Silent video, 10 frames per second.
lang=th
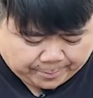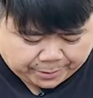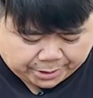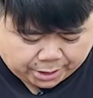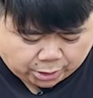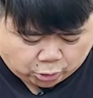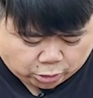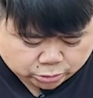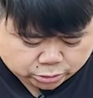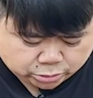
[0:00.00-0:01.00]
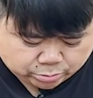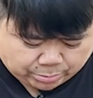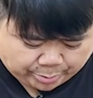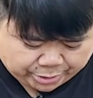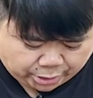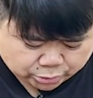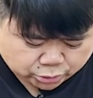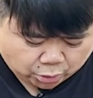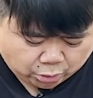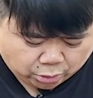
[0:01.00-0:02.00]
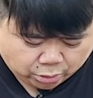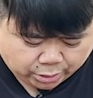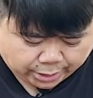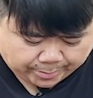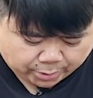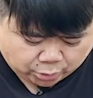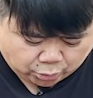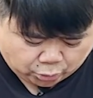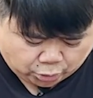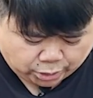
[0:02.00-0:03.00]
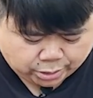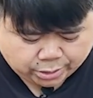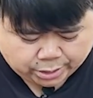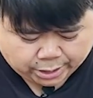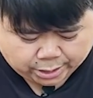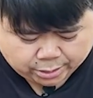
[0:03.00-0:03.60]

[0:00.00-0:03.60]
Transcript: มันเป็นเนื้อของ มันเป็นเนื้อของตอนะครับเราก็ค่อย ๆ นะฮะ